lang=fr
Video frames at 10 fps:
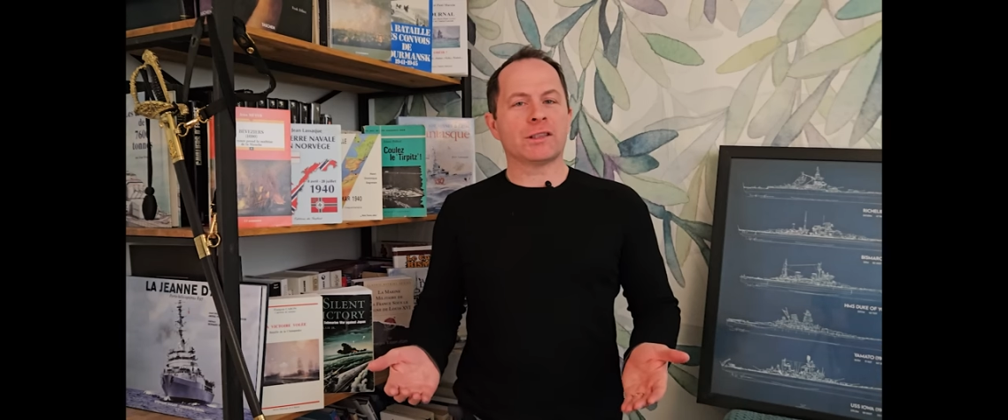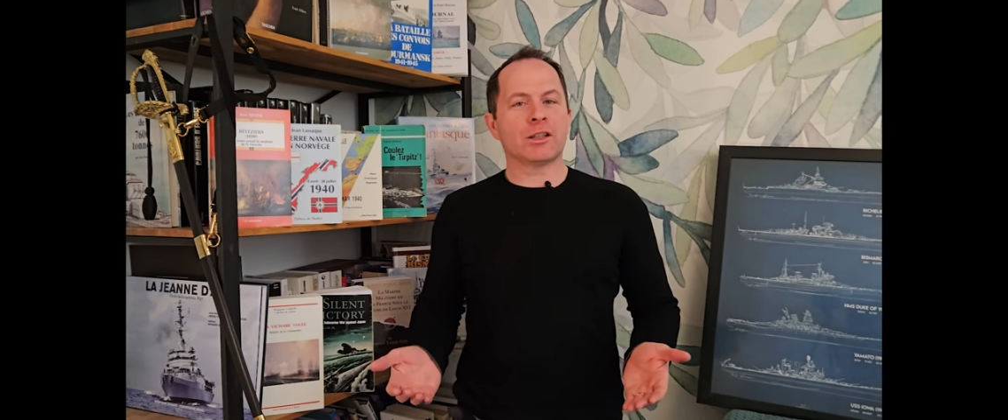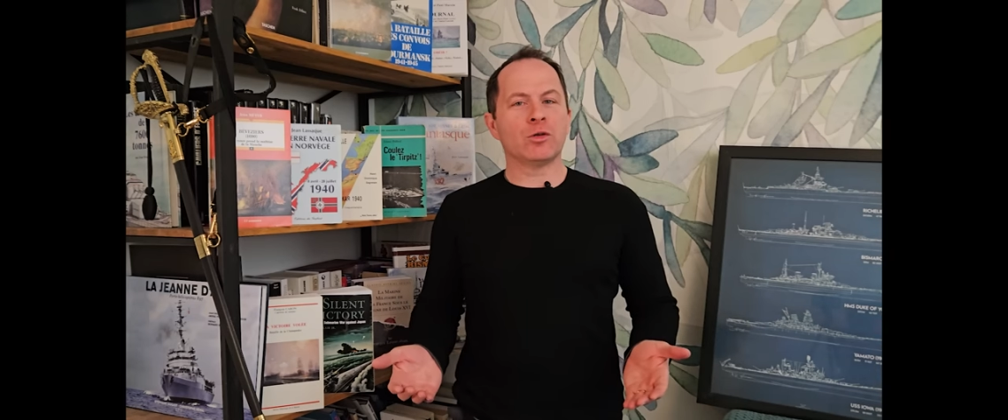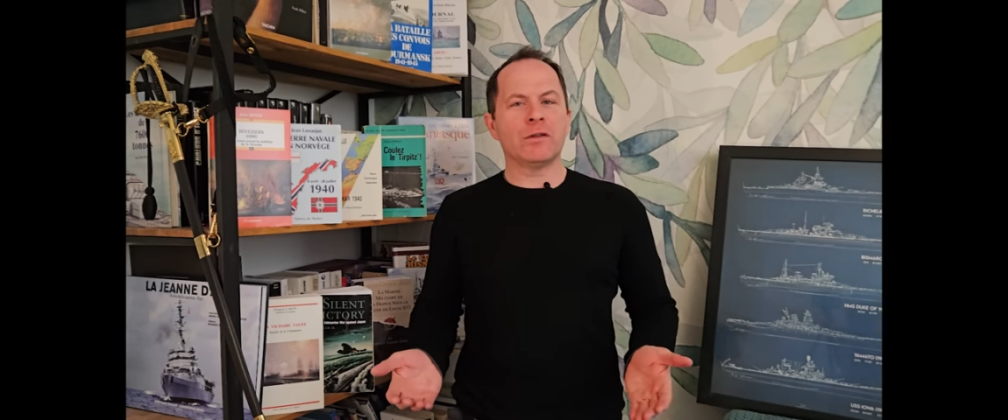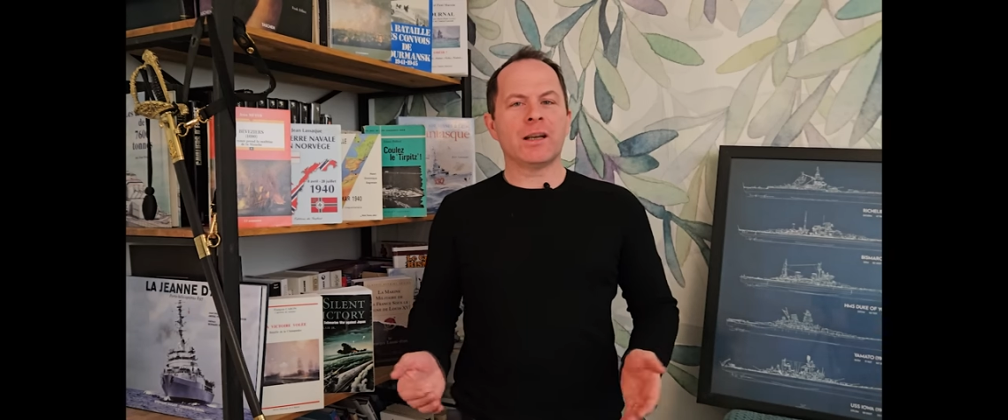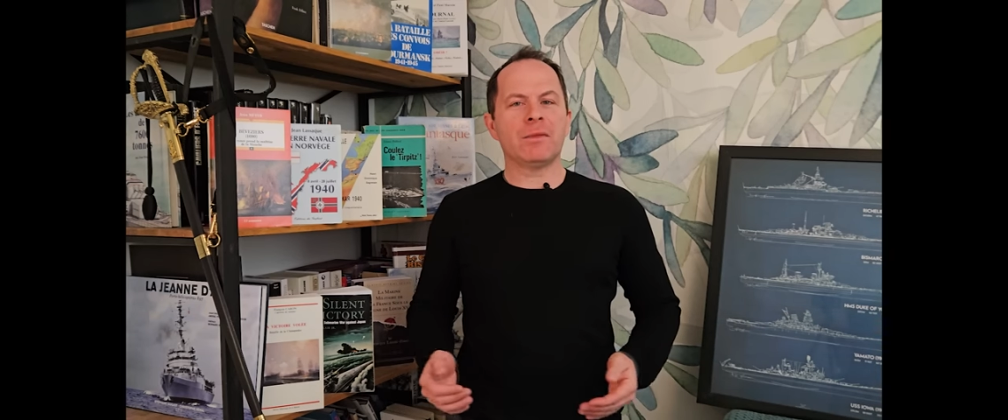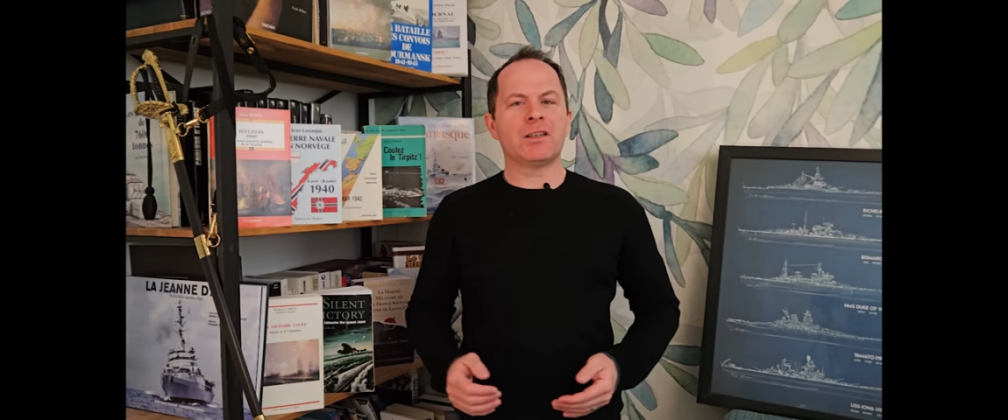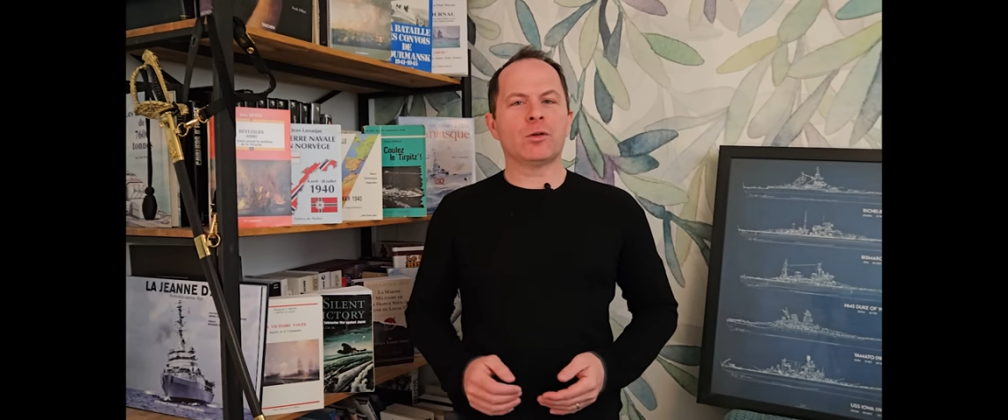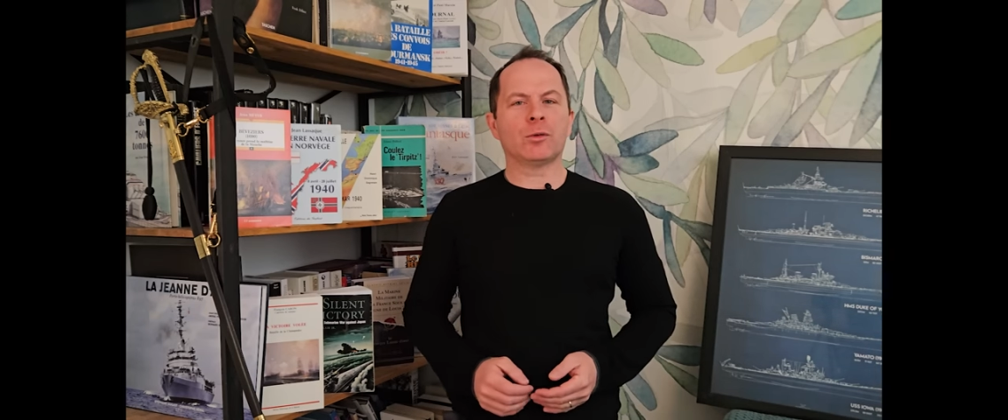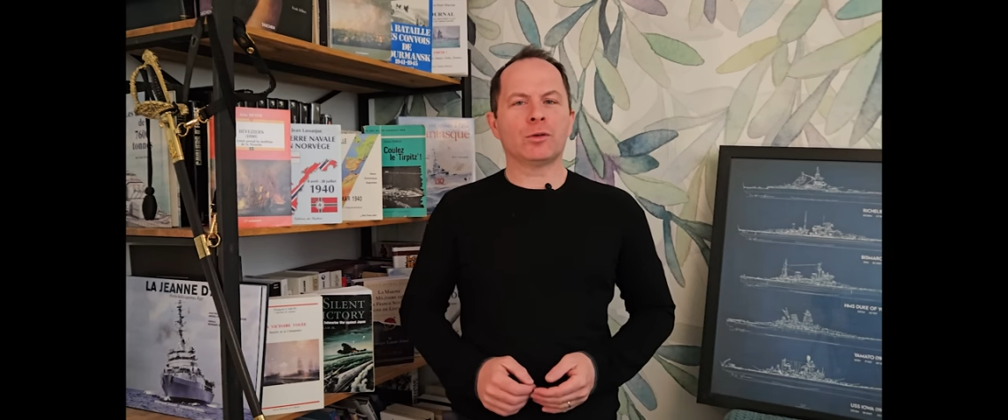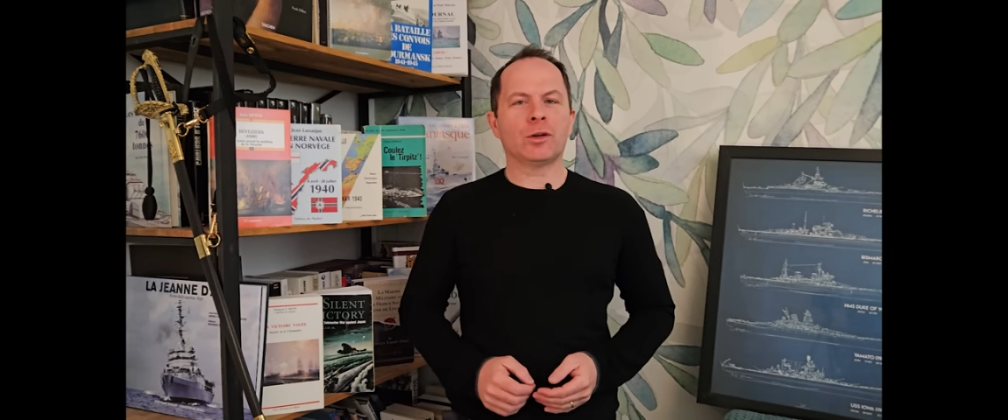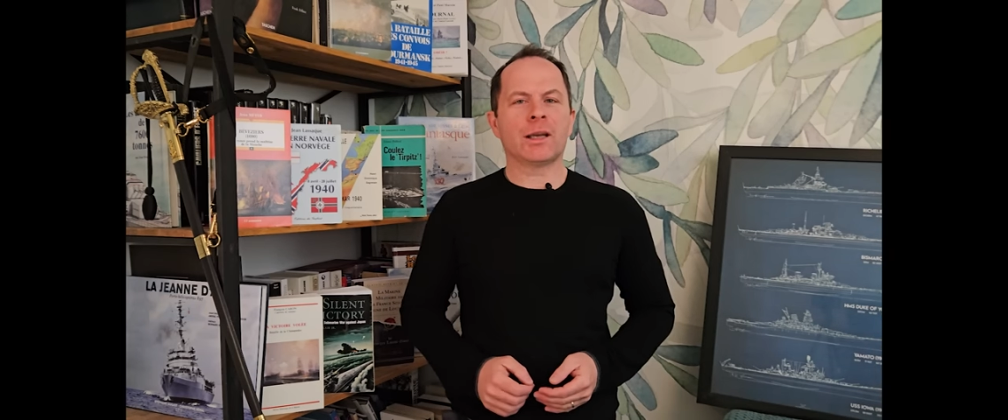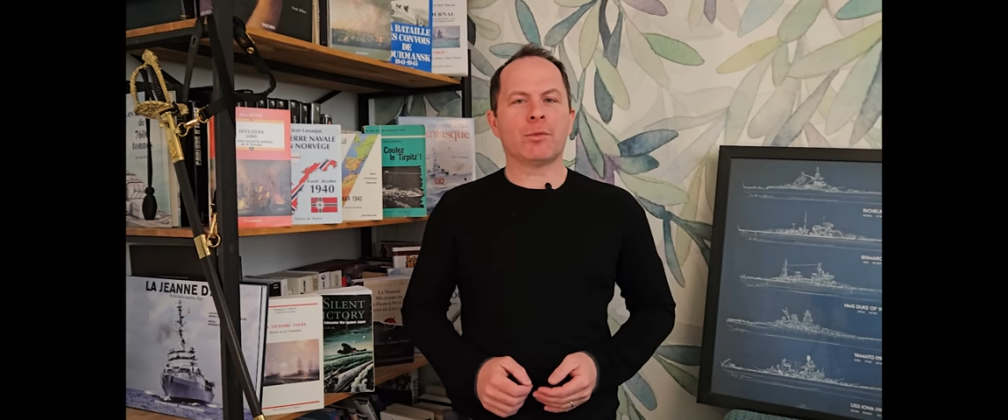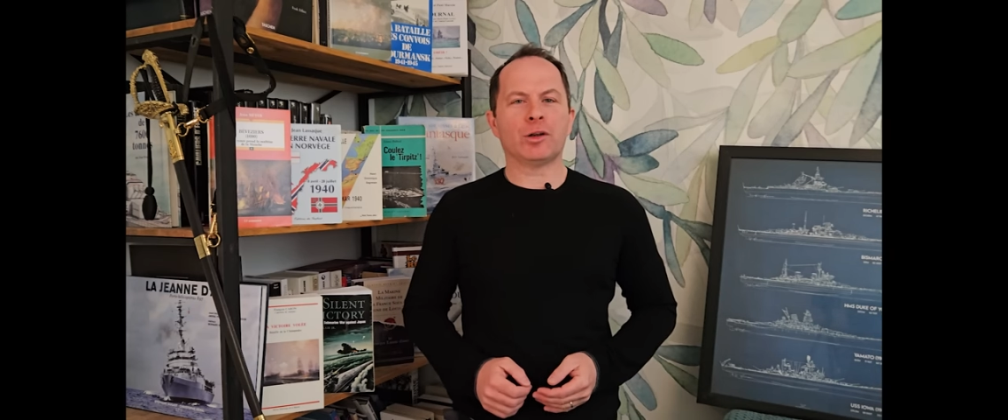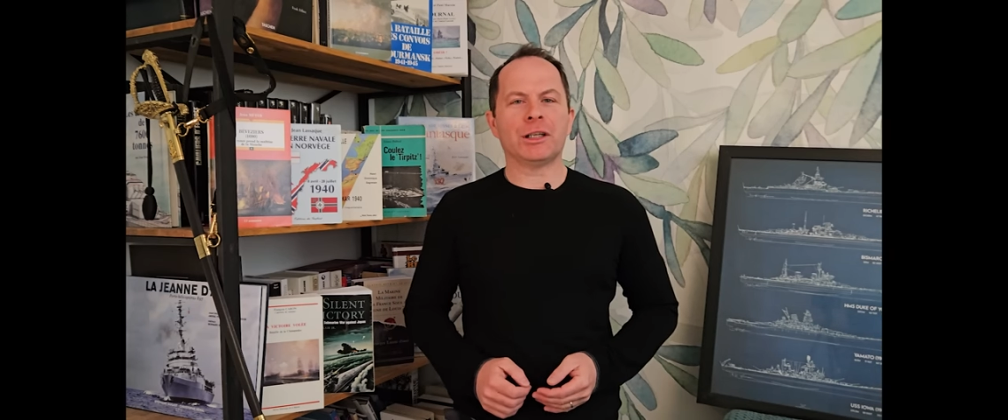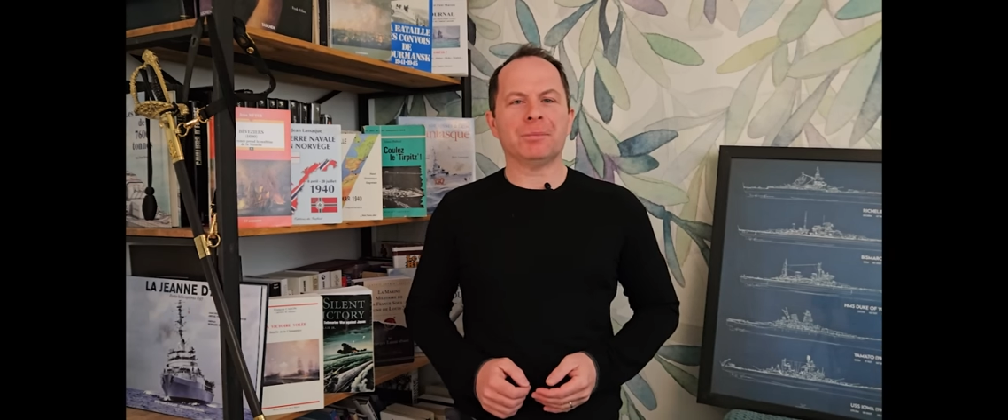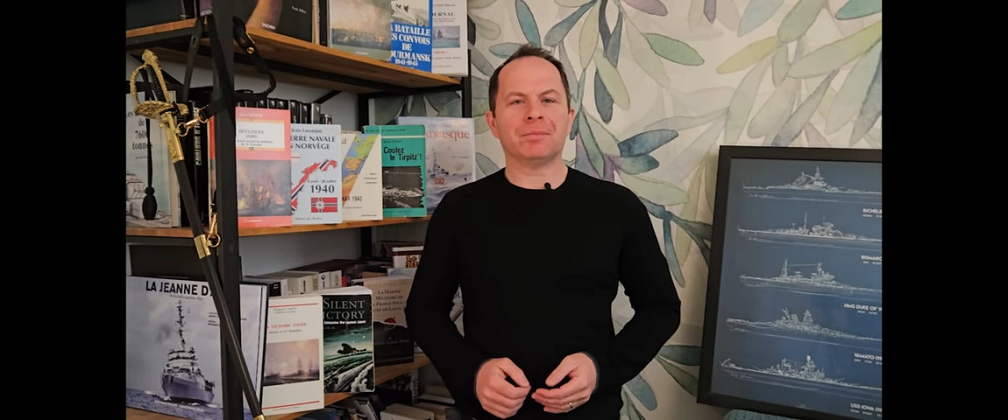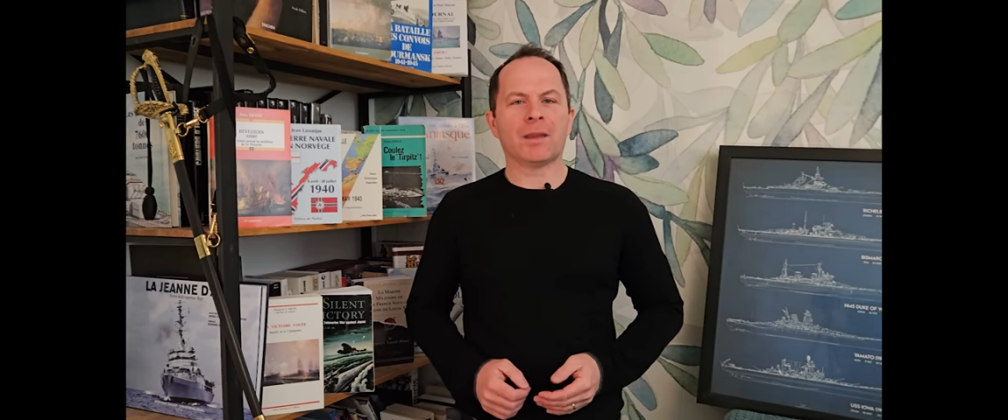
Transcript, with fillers: cette nouvelle émission de Capornier.